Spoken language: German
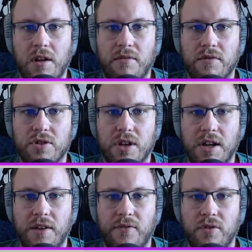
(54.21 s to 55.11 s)

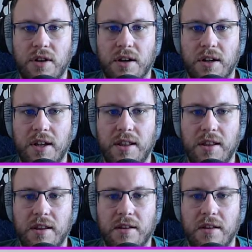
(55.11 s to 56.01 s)
wahrscheinlich von hier
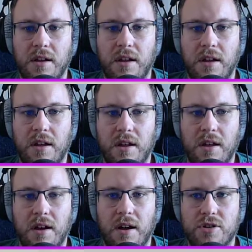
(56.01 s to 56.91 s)
hinten
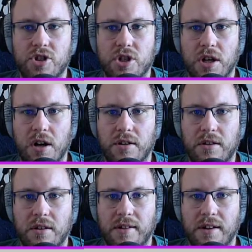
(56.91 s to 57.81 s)
starten.